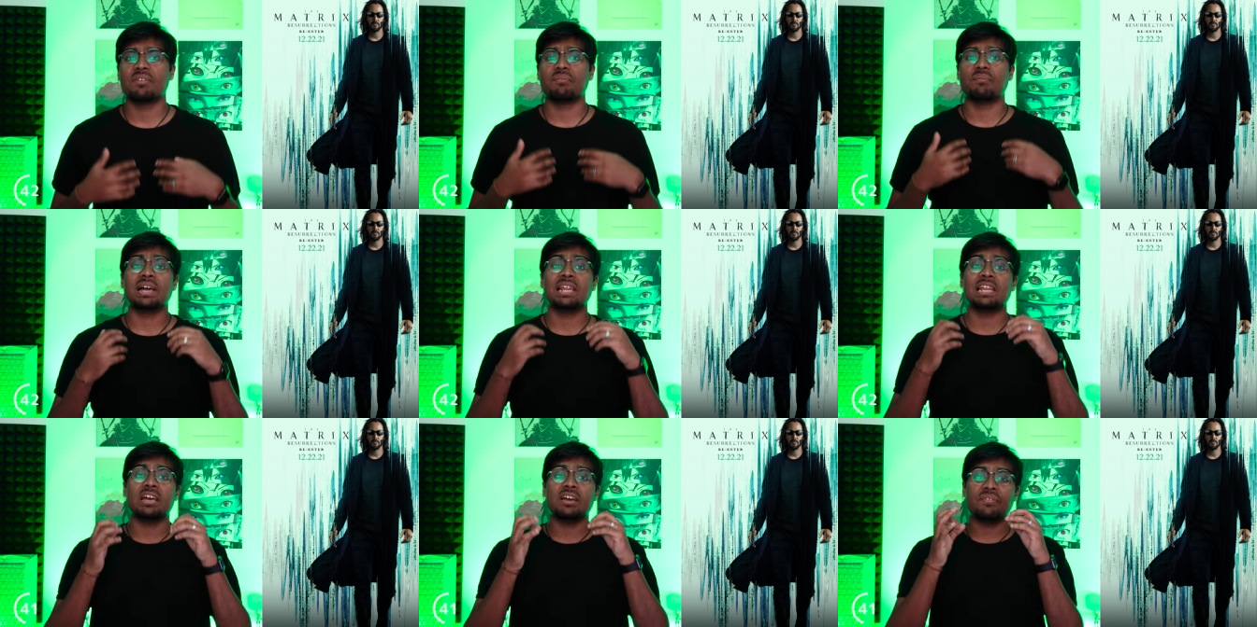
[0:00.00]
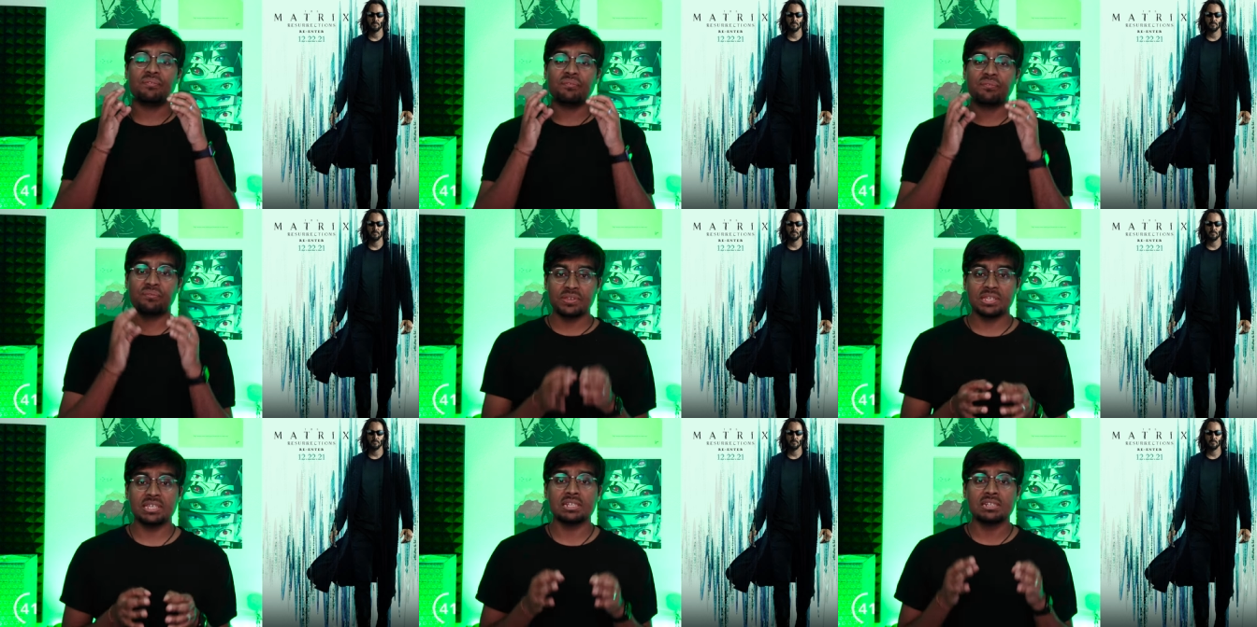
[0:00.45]
weil er
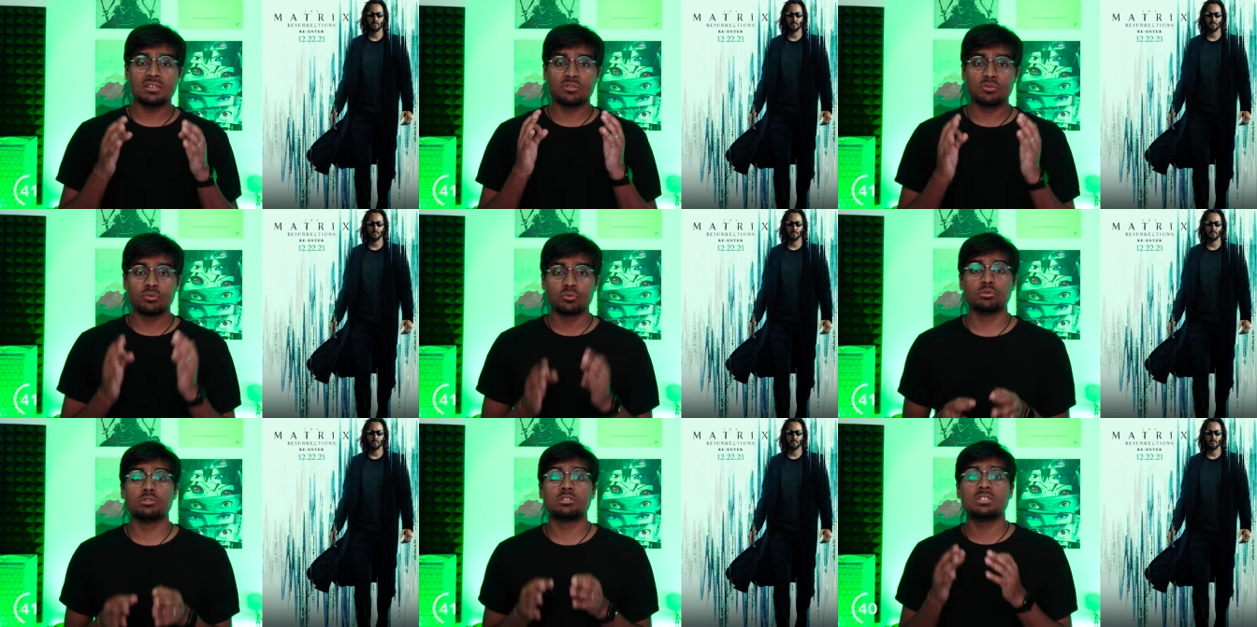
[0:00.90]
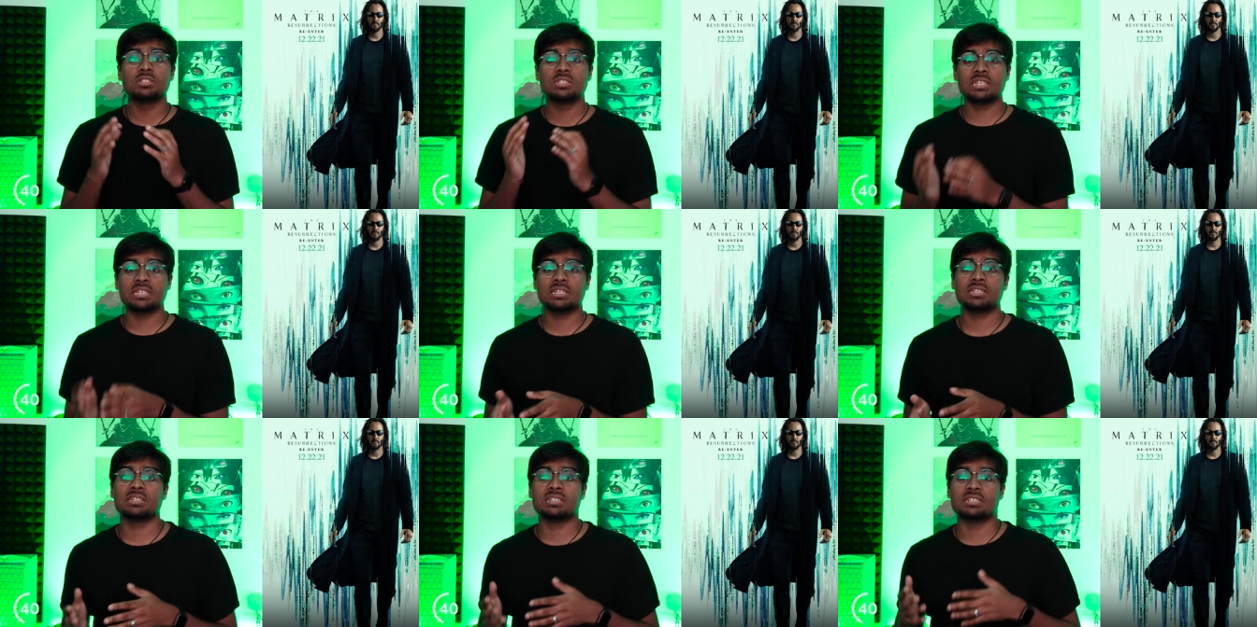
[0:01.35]
viele gute
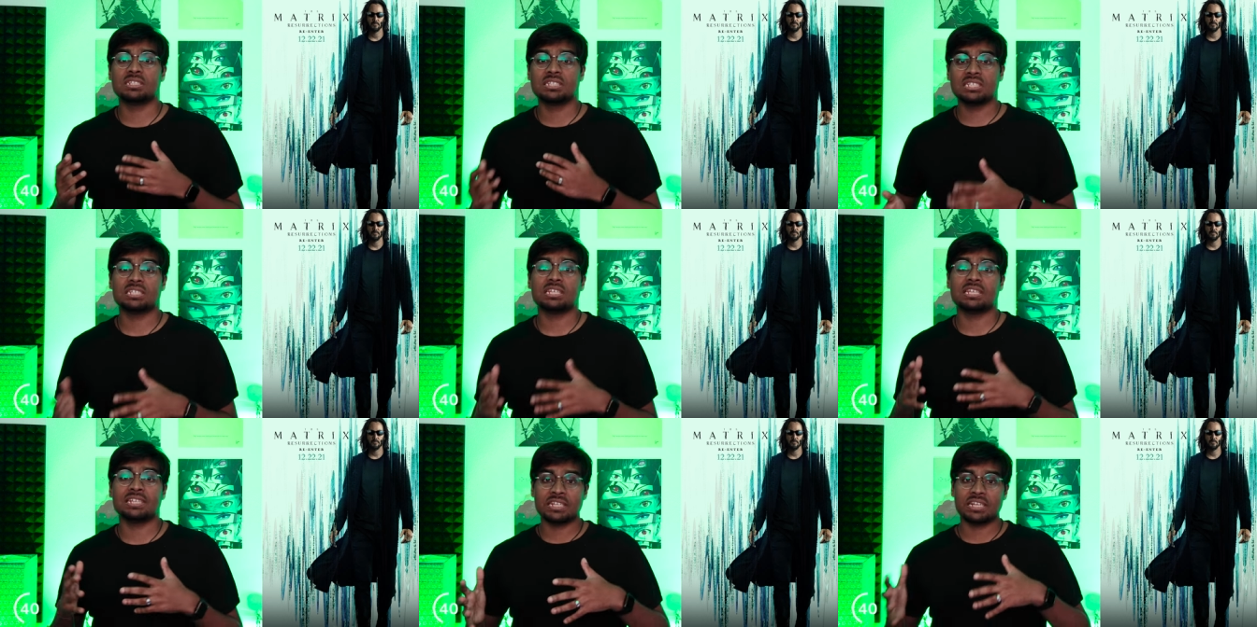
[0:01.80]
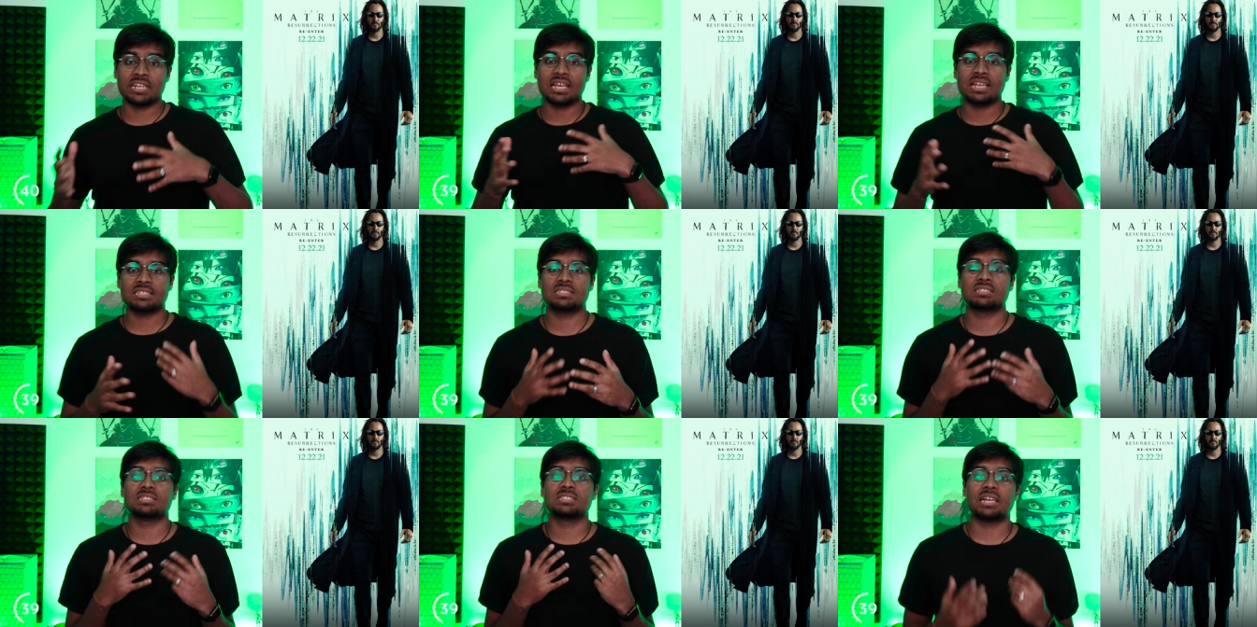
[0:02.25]
Dinge, die in den
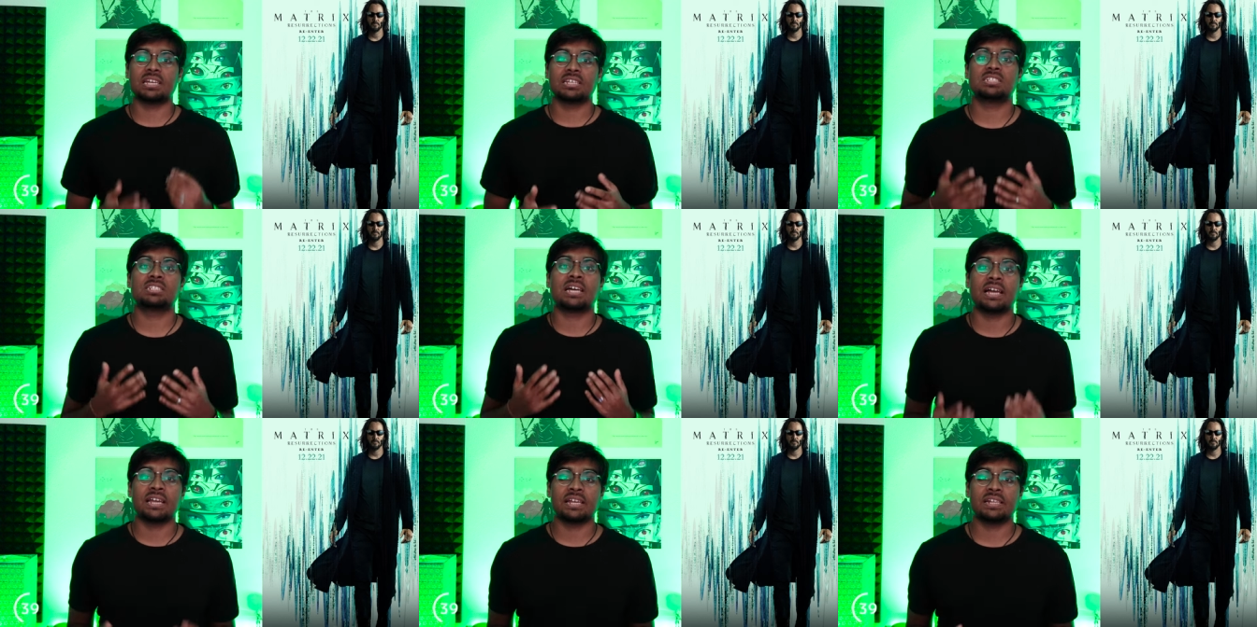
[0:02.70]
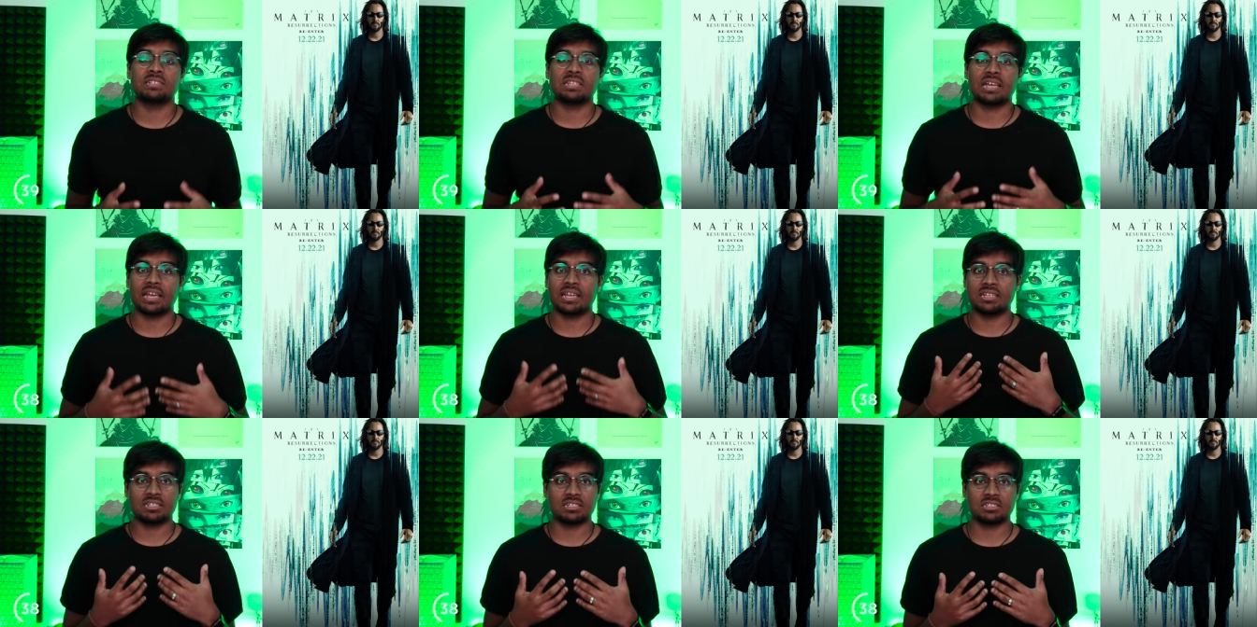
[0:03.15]
ersten drei Teilen
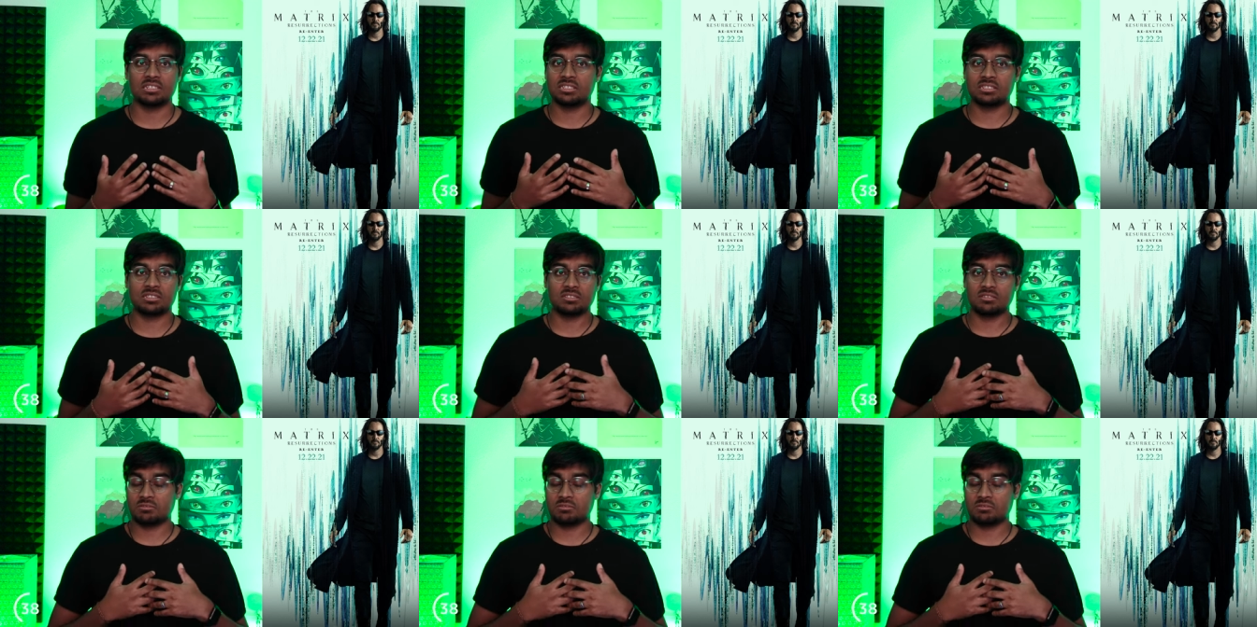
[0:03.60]
eigentlich